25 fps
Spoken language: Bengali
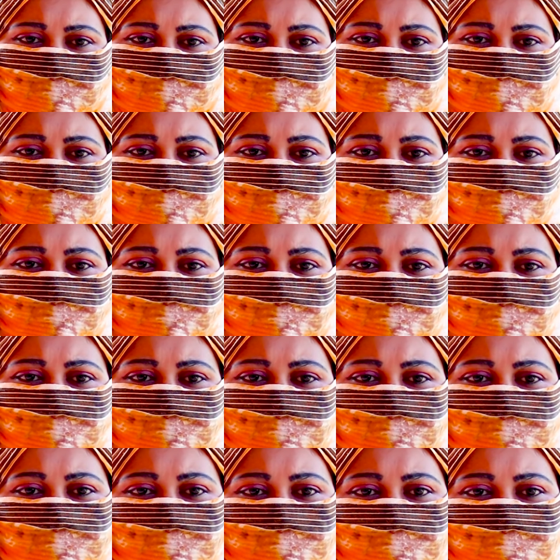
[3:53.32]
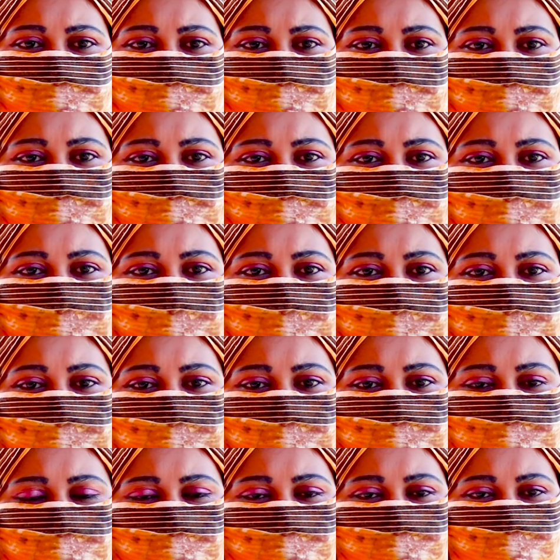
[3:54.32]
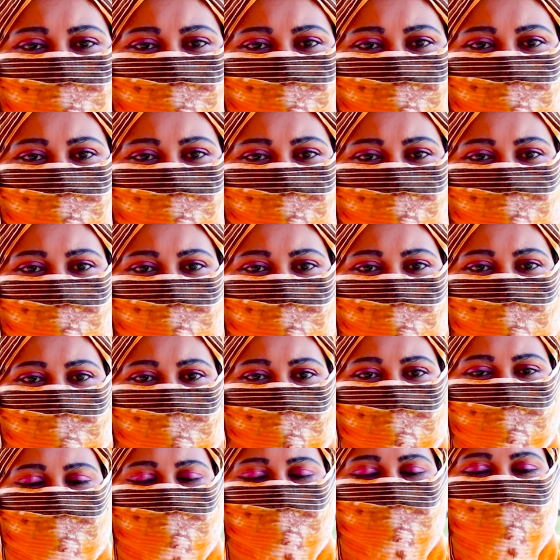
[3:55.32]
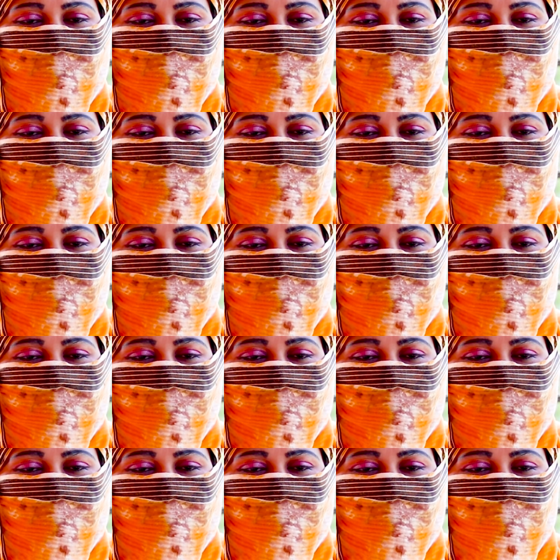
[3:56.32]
সে তো বলছে যে বাহিরে ছিল কতকাল